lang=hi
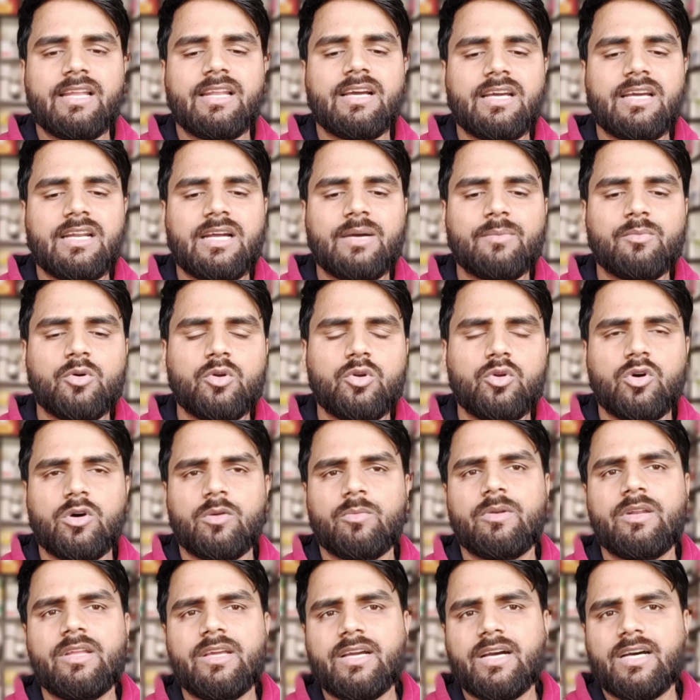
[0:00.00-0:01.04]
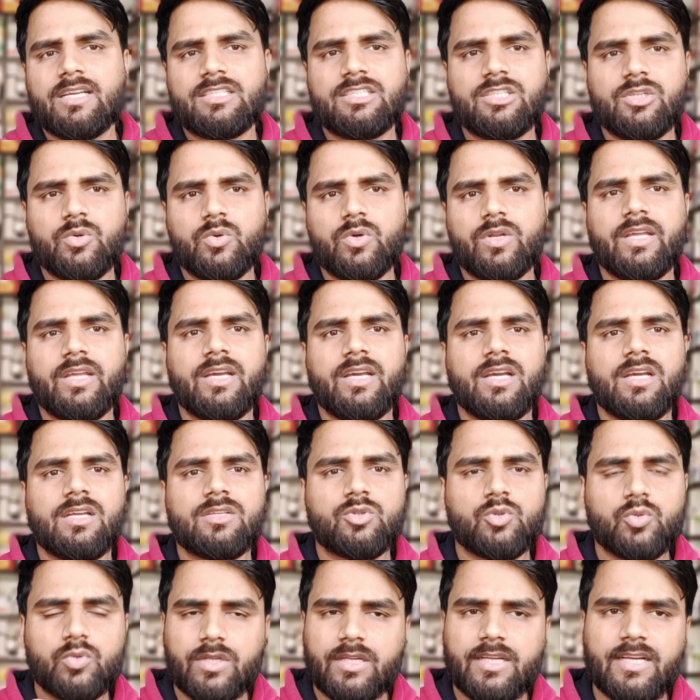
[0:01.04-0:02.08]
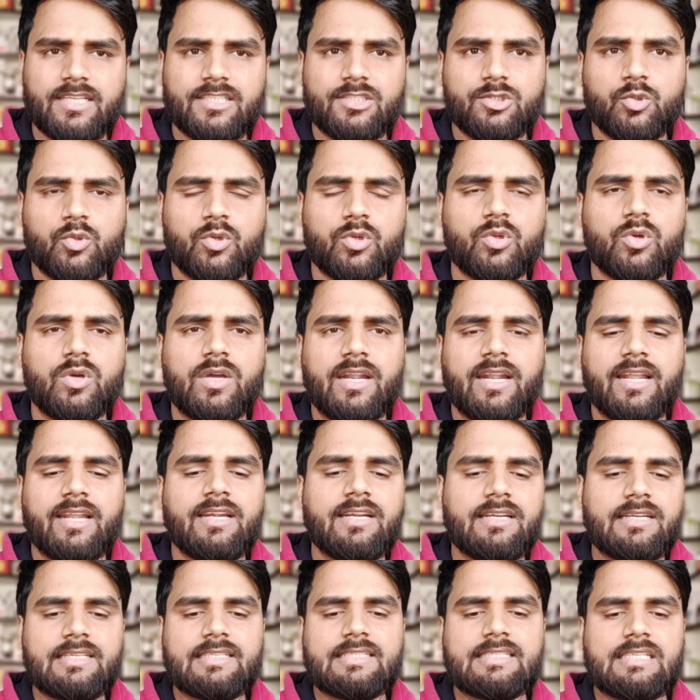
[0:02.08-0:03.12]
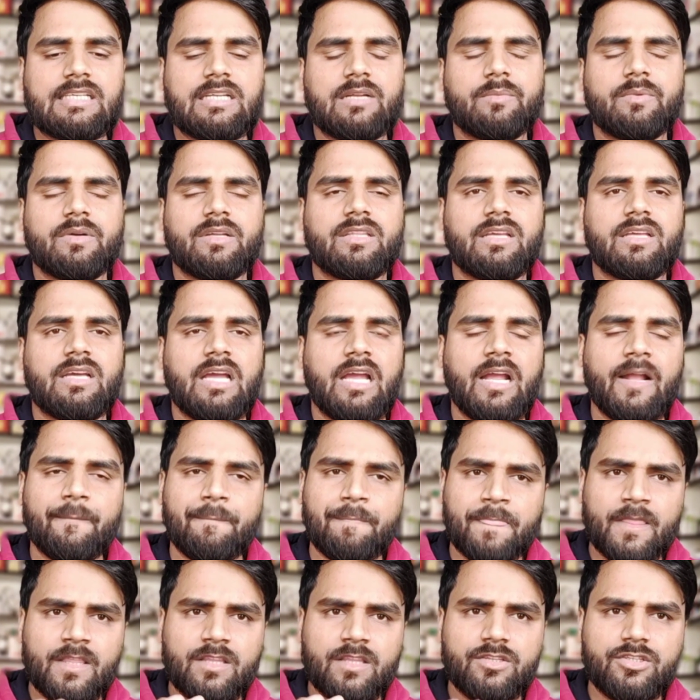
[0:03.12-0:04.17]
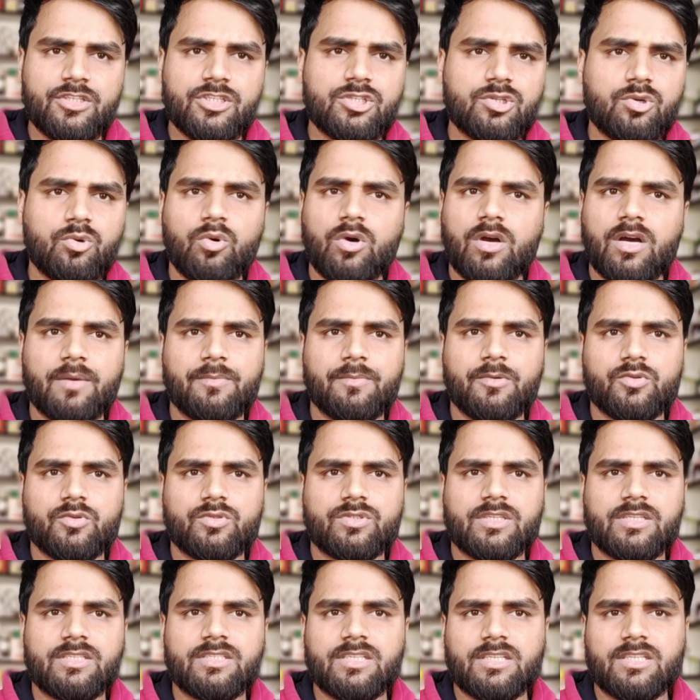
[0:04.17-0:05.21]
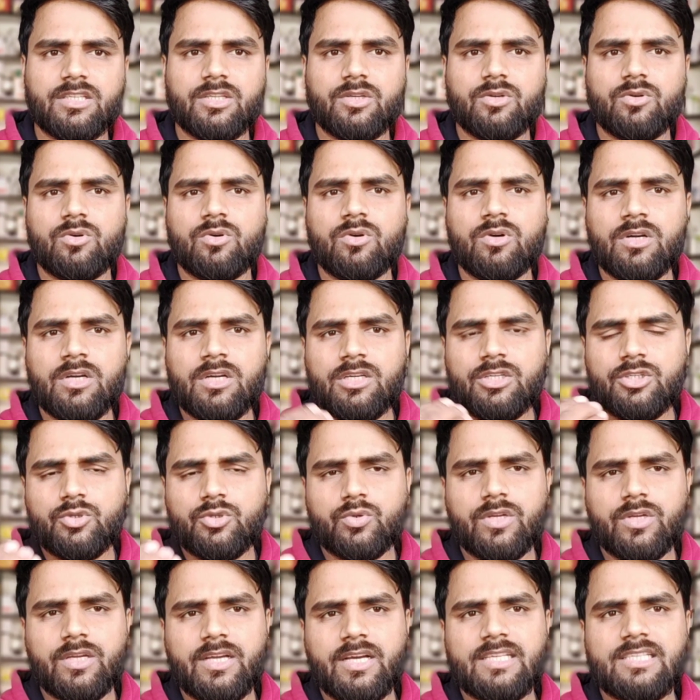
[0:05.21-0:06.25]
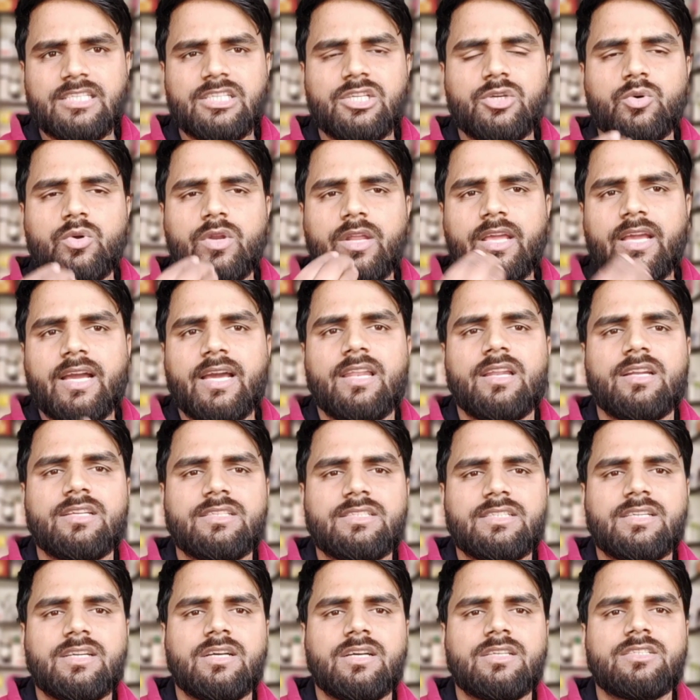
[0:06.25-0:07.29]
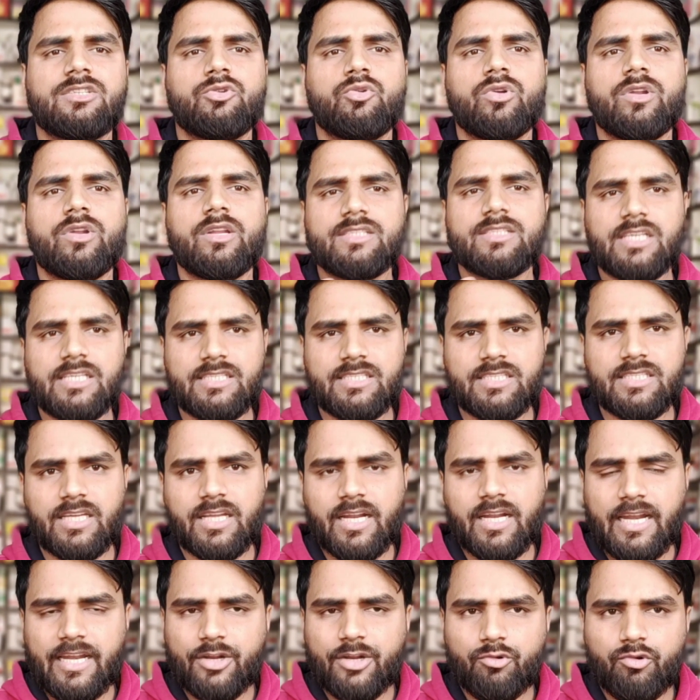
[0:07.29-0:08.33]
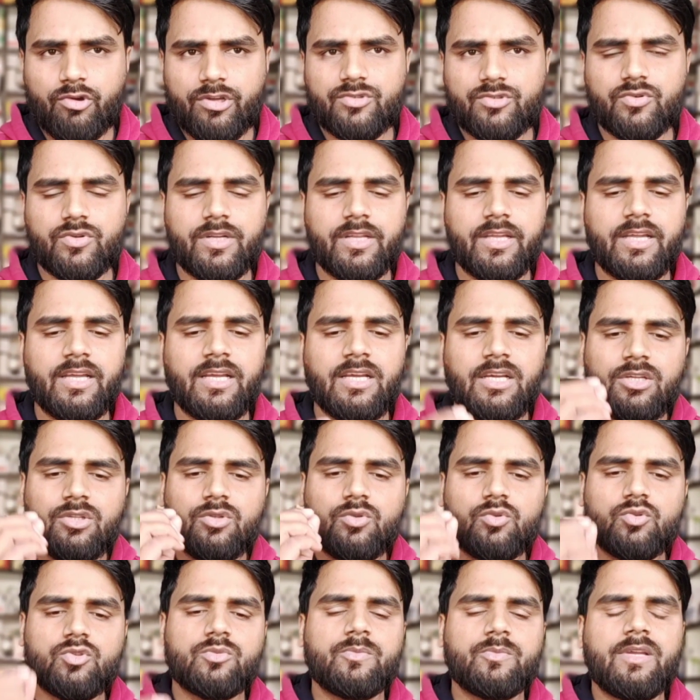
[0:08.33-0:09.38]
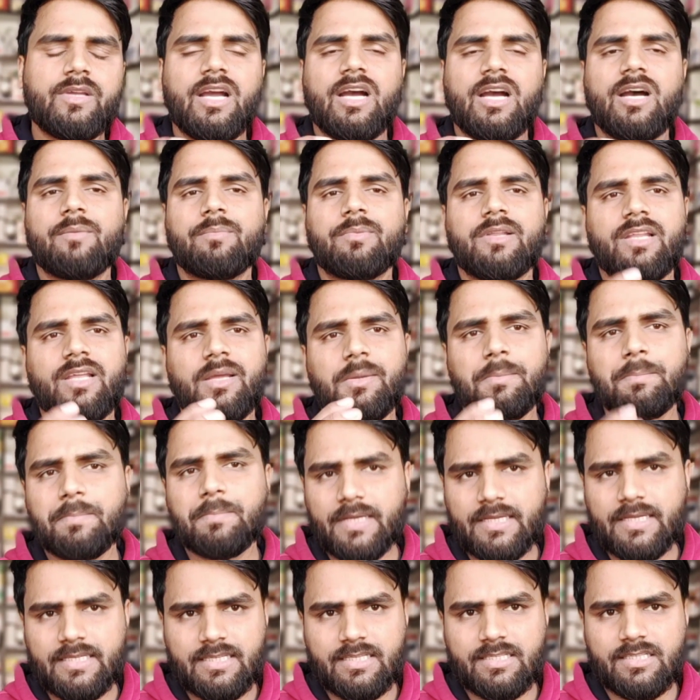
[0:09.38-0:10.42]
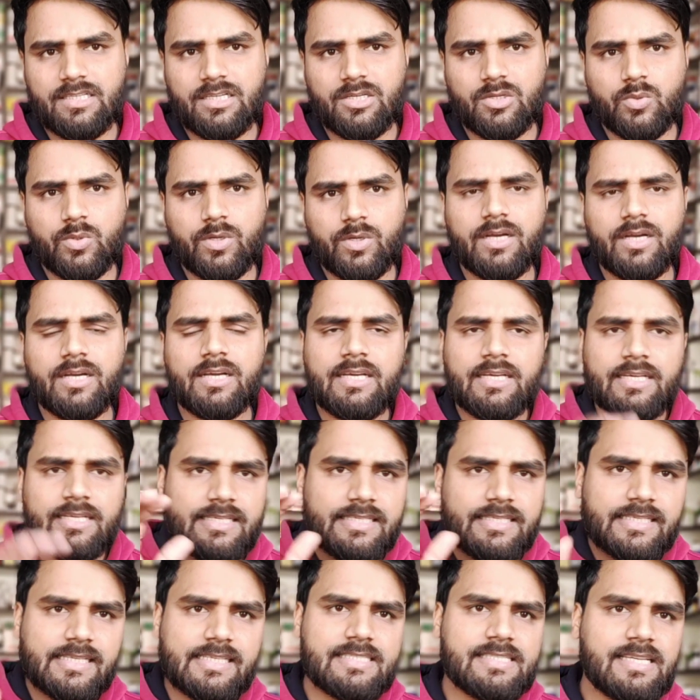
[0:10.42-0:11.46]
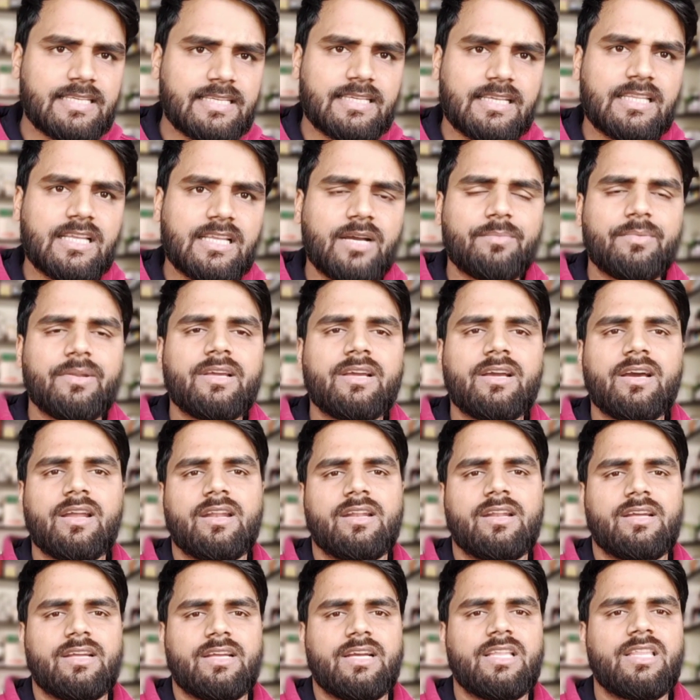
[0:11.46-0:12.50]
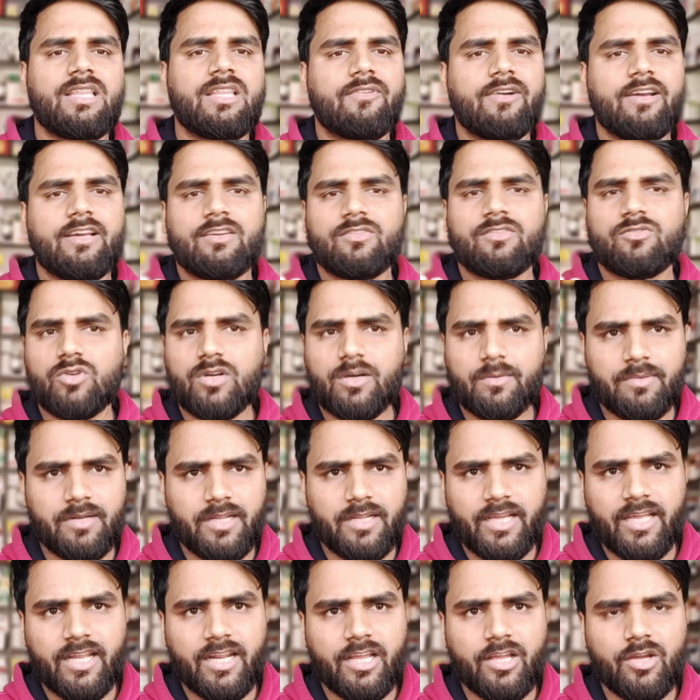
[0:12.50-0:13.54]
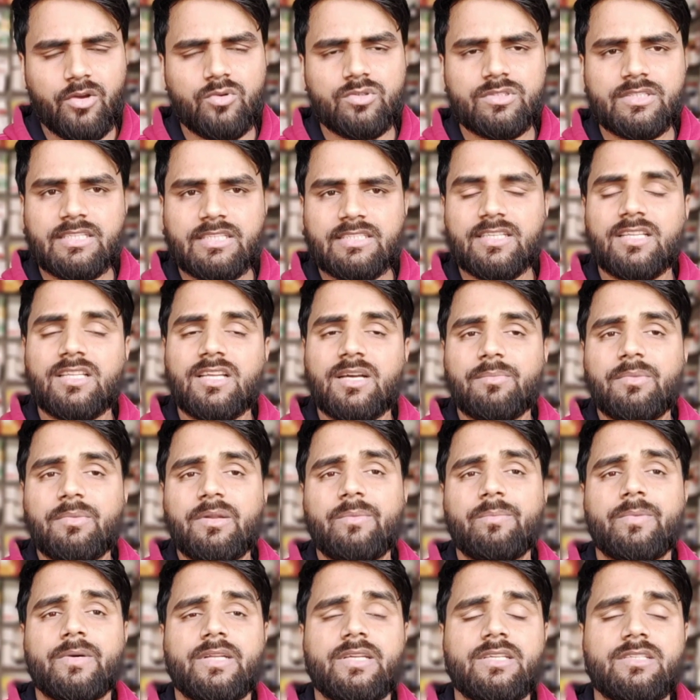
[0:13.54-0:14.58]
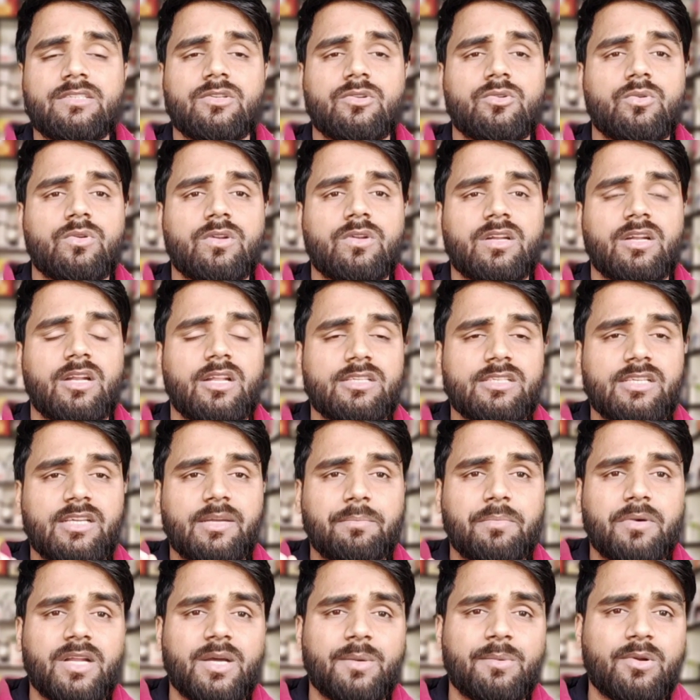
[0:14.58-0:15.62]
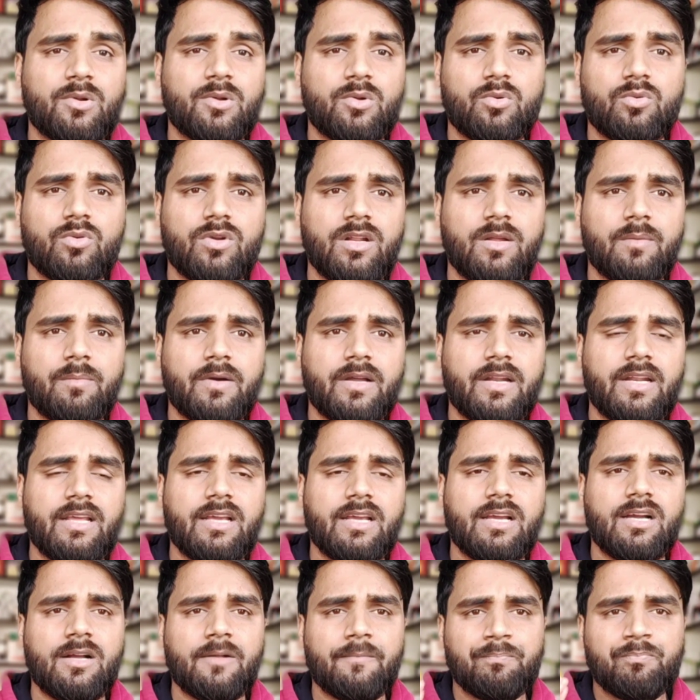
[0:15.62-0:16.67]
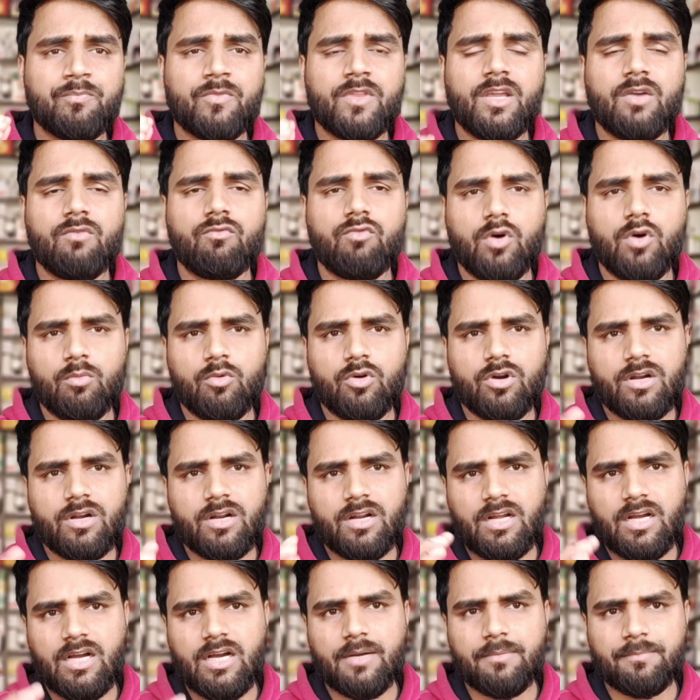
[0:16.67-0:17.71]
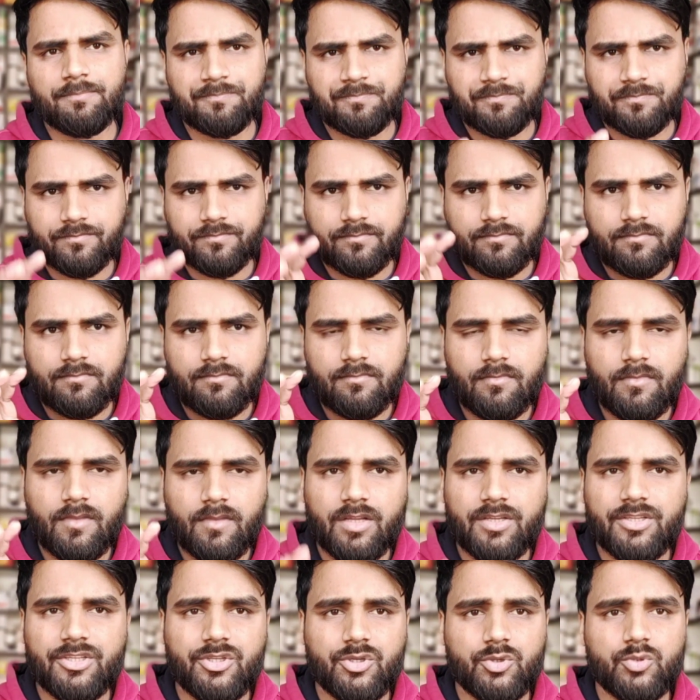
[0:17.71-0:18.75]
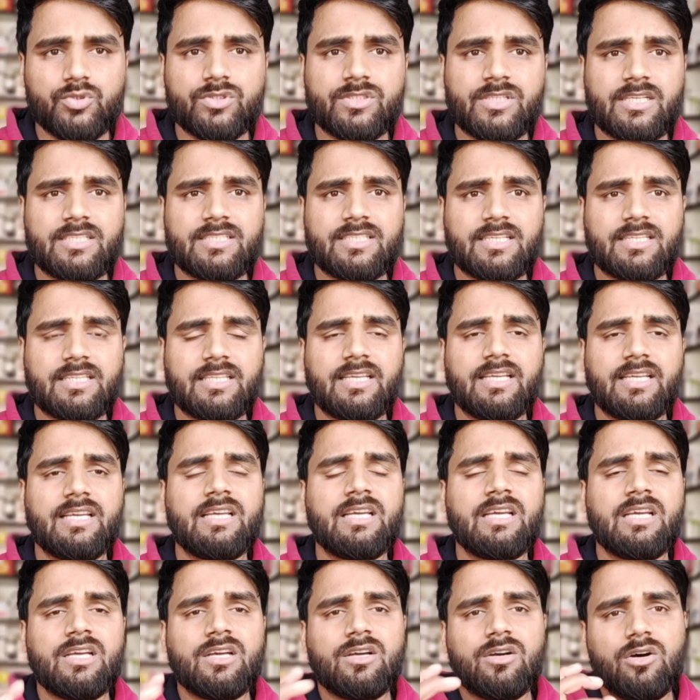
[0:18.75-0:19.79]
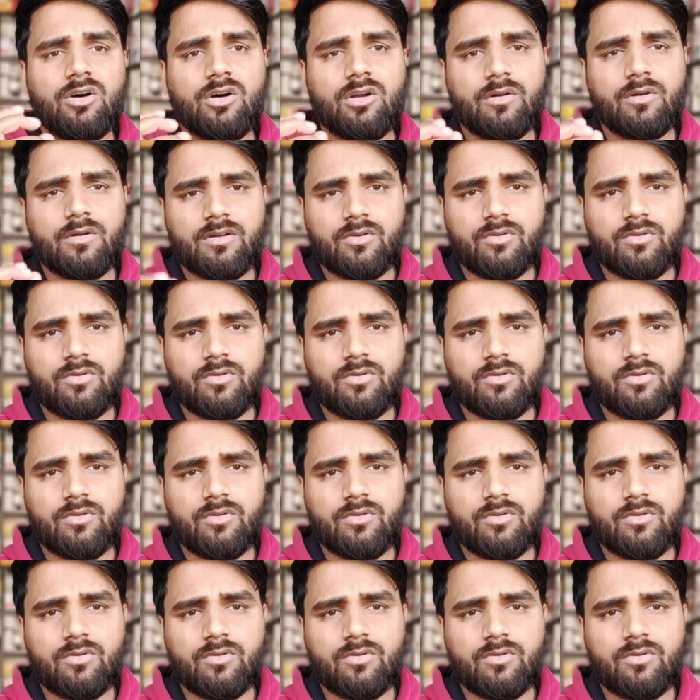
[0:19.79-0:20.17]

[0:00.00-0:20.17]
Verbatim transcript: अगर आपको नॉर्मली खांसी हो रही है सूखी खांसी हो रही है तो ग्रेन लिटा सिरप आता है जिसको आप यूज़ कर सकते हो सूखी खांसी हो रही है एलर्जी खांसी हो रही है साथ ही साथ रेनिन नॉइज हो रही है तो उसमें आपके लिए बेस्ट रिजल्ट होगा इसके साथ साथ आपने करना क्या है दवाई को तो आप ले रहे हो उसके साथ आपने परहेज ज़रूर रखना चाहिए बराबर गुनगुने पानी का या वॉम वाटर का आप यूज़ कर सकते हैं और